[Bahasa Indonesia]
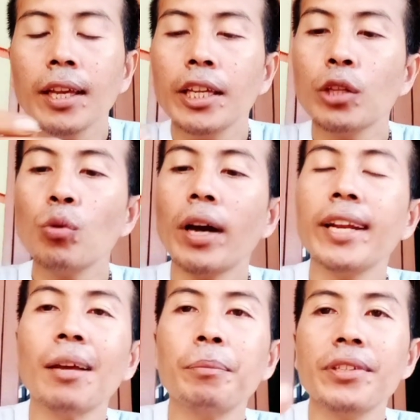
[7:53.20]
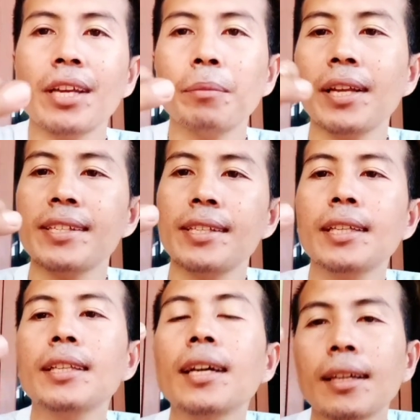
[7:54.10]
itu ada lapisan
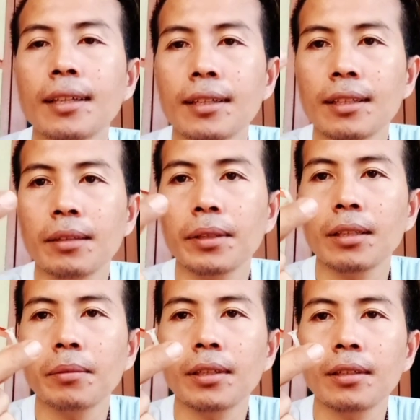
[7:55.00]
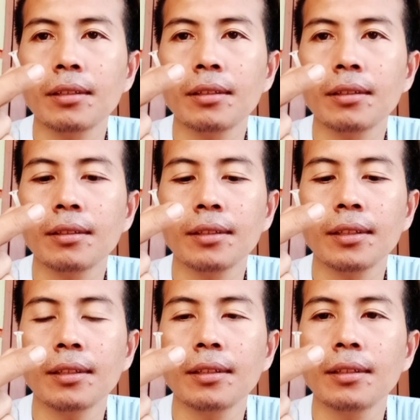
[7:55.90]
plastiknya, teman-teman. Ya.
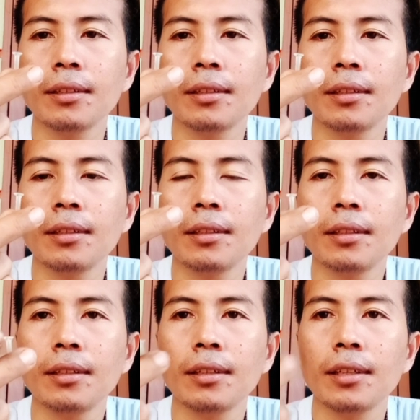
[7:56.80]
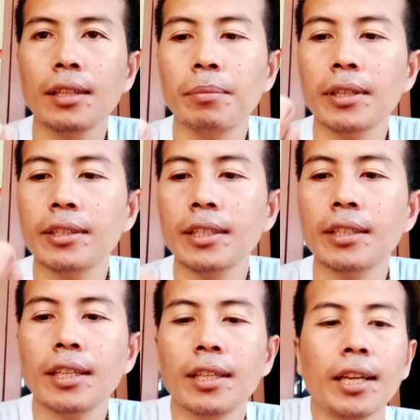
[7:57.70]

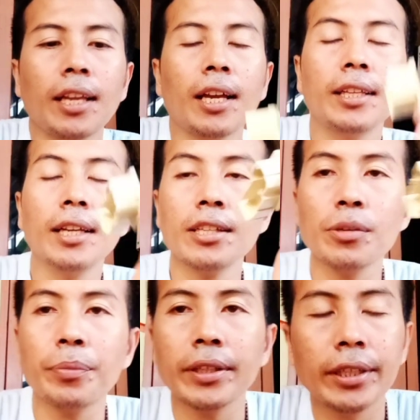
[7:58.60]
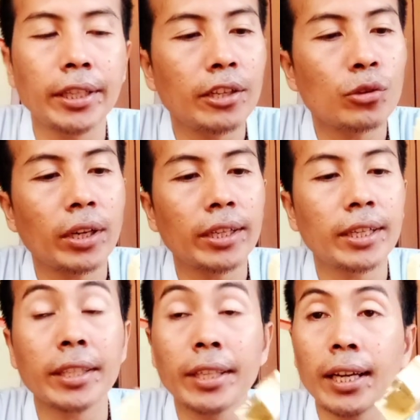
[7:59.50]
plastiknya, kayaknya sepertinya ini sudah
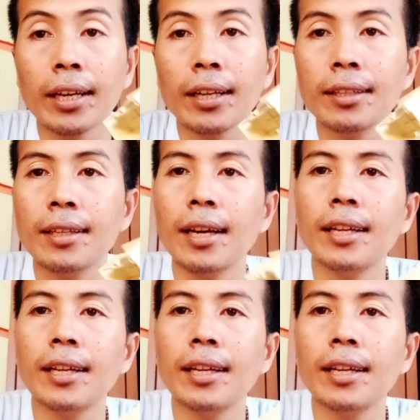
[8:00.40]
dikerja karena tidak ada